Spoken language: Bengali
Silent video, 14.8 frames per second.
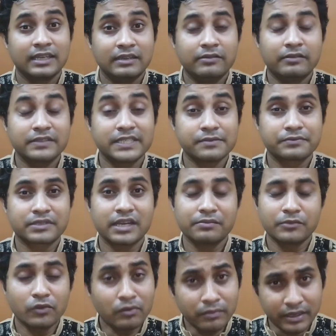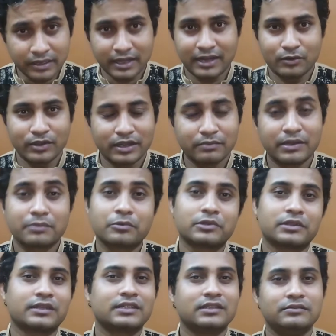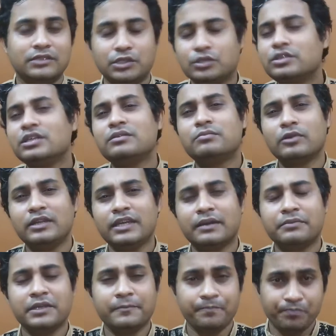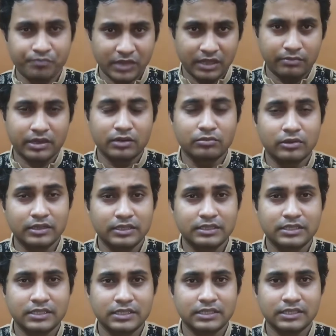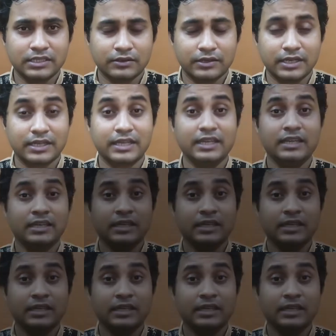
কিভাবে সাবস্ক্রাইব করবেন আরও একবার প্রত্যেকটি ভিডিওতে বলি আমি এবারও বলে দিচ্ছি যাওয়ার আগে